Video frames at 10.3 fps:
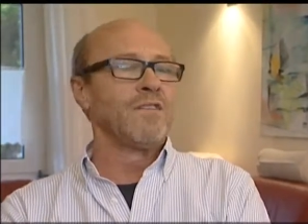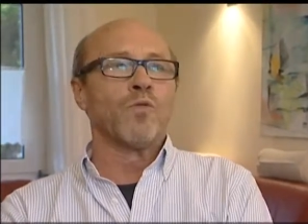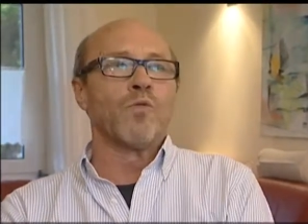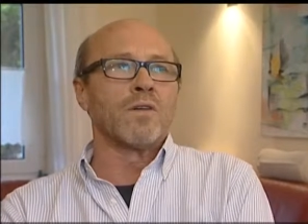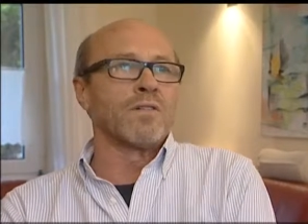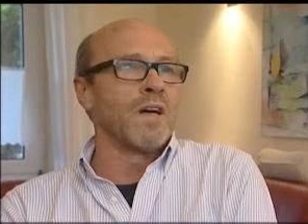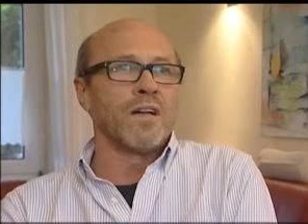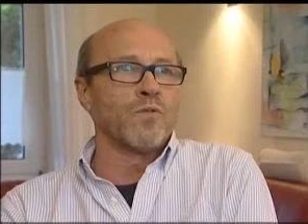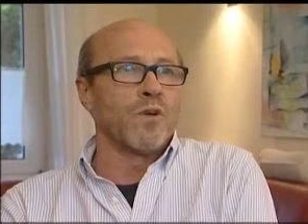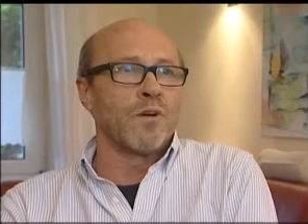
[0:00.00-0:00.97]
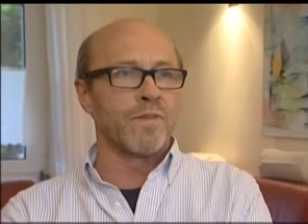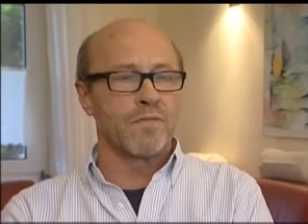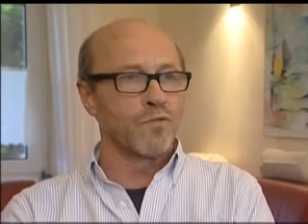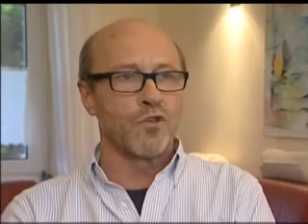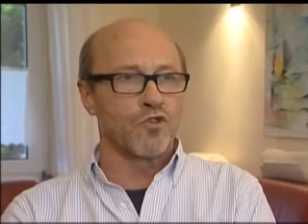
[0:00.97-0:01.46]
Ur der Urlaub war
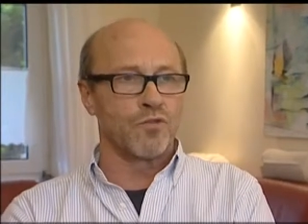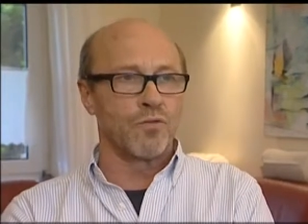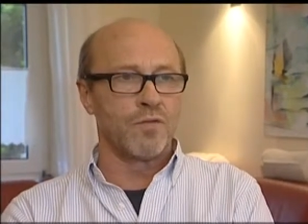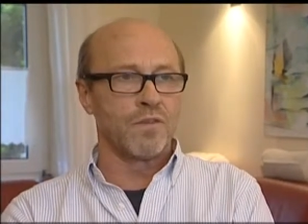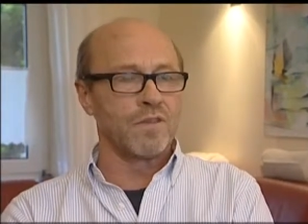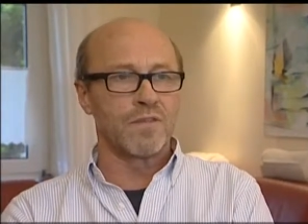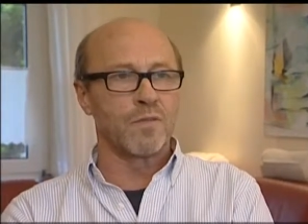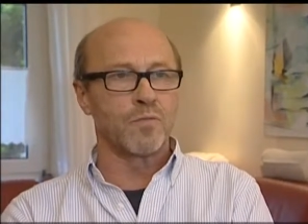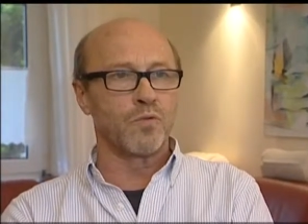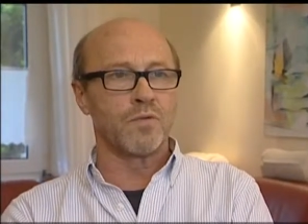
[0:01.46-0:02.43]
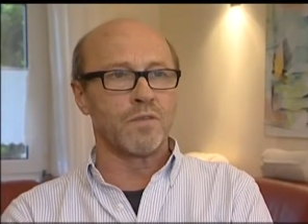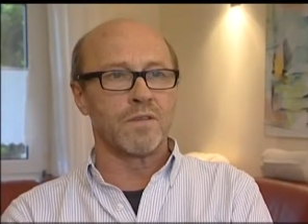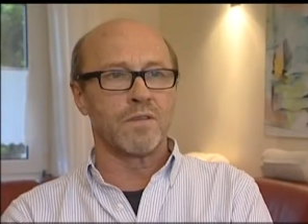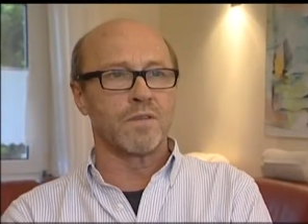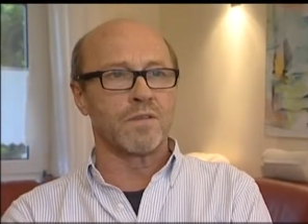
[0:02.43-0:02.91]
wunderschön in
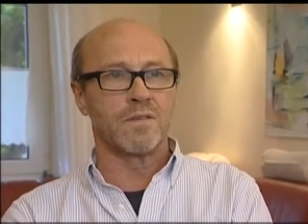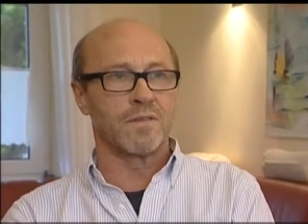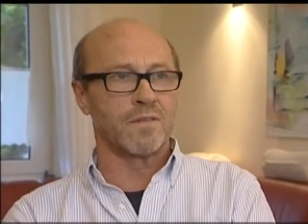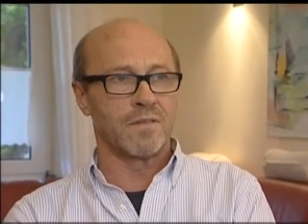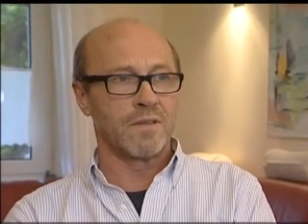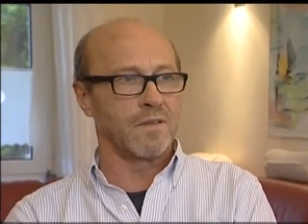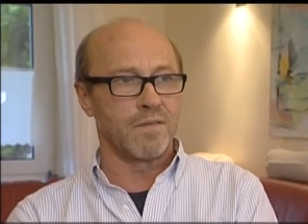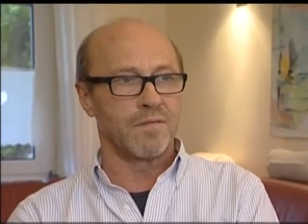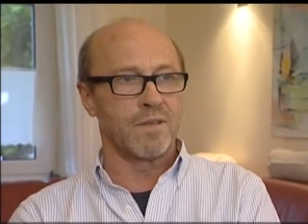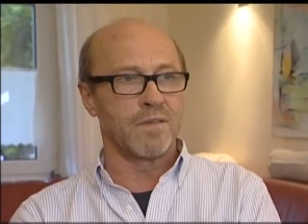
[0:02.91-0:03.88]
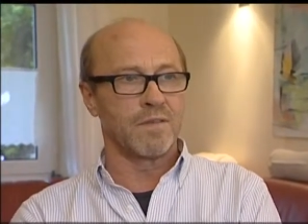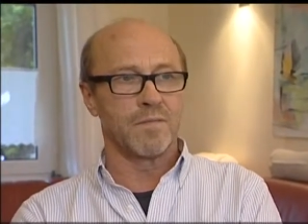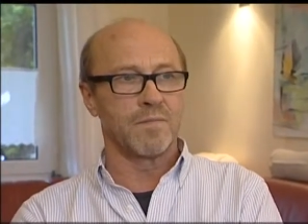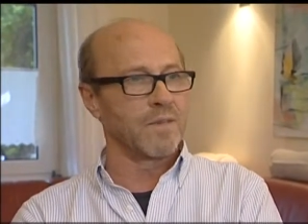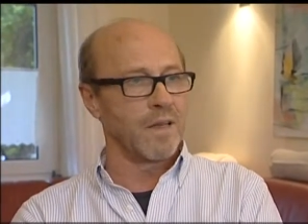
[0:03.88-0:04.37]
Istanbul, äh, ist einfach eine
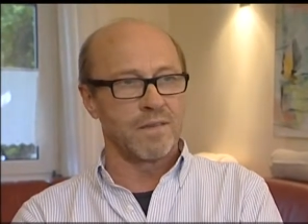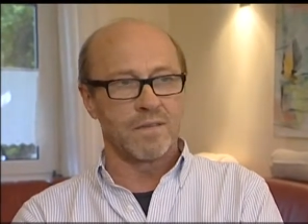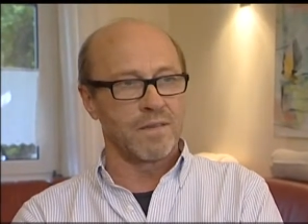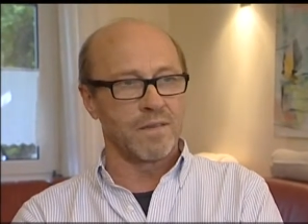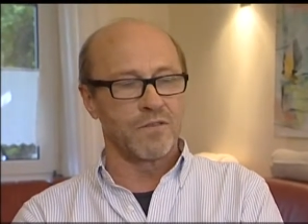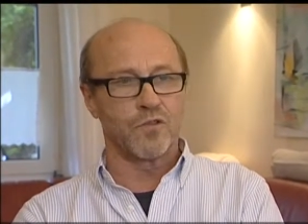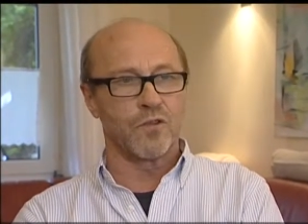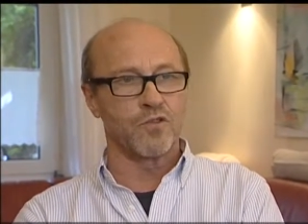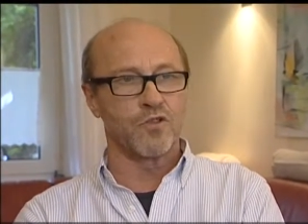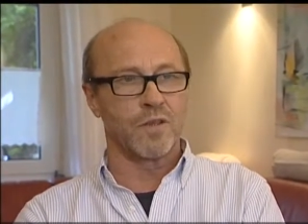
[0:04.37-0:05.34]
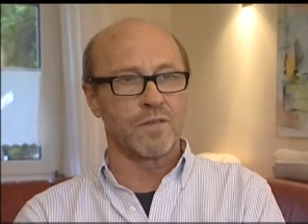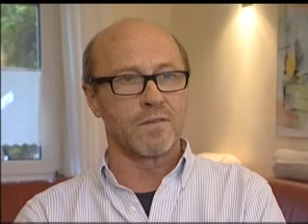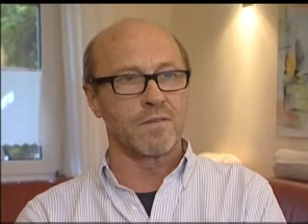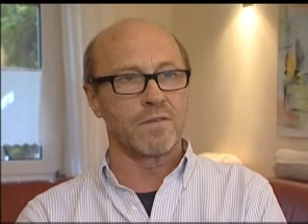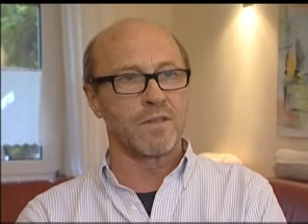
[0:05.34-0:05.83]
ganz, ganz tolle Stadt
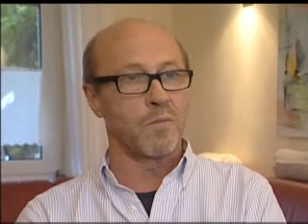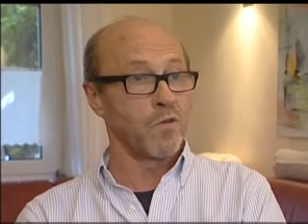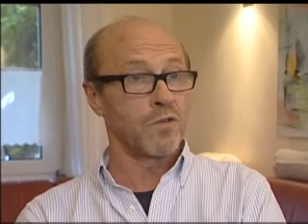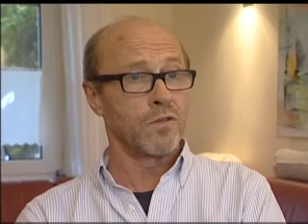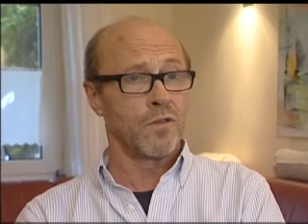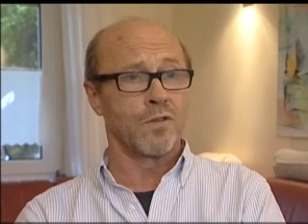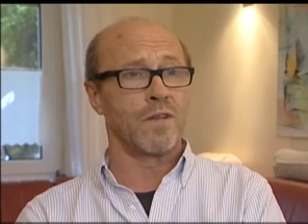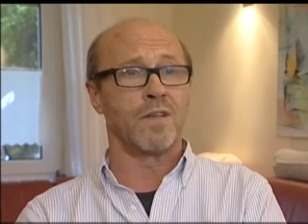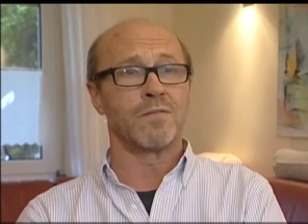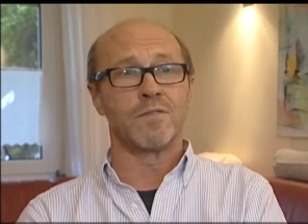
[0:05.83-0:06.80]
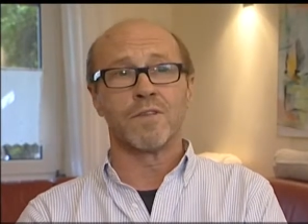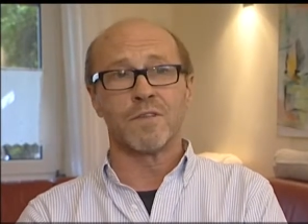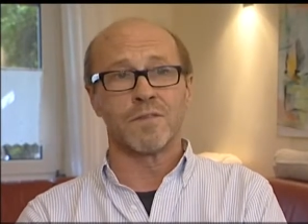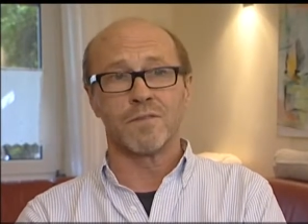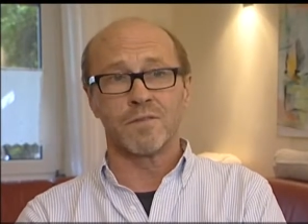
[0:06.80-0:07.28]
und da möchte ich auch gerne wieder
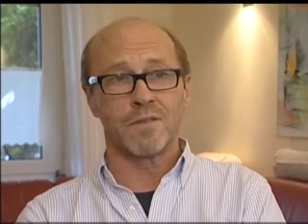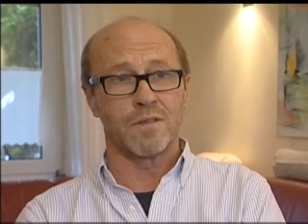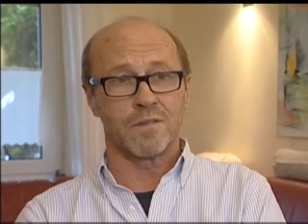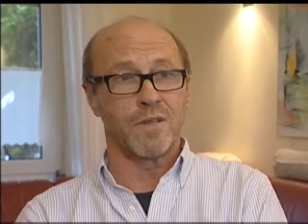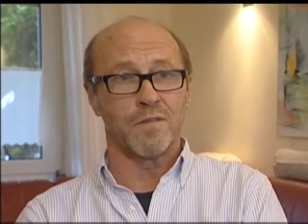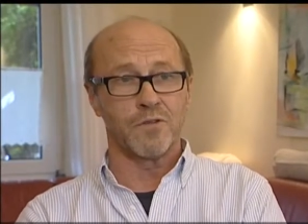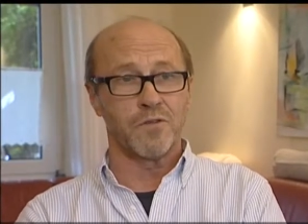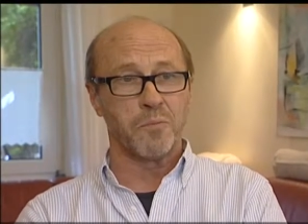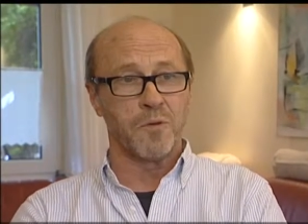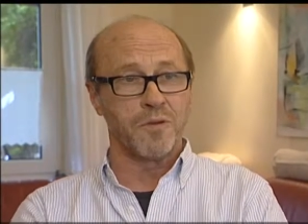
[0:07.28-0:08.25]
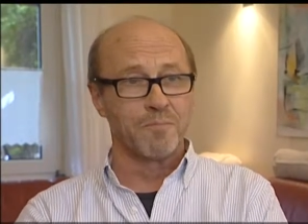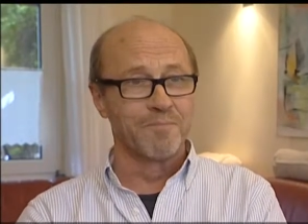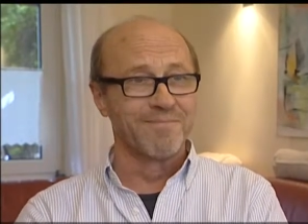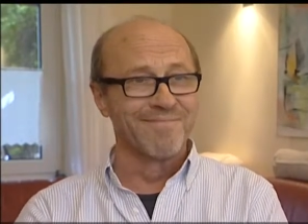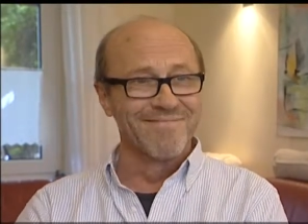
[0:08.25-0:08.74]
hin und jetzt da bin ich
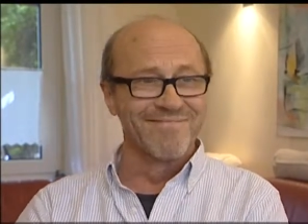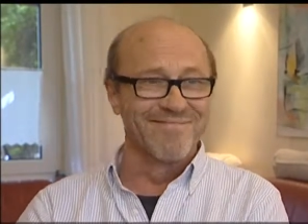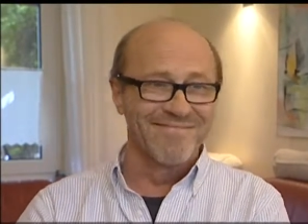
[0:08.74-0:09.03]
mehr.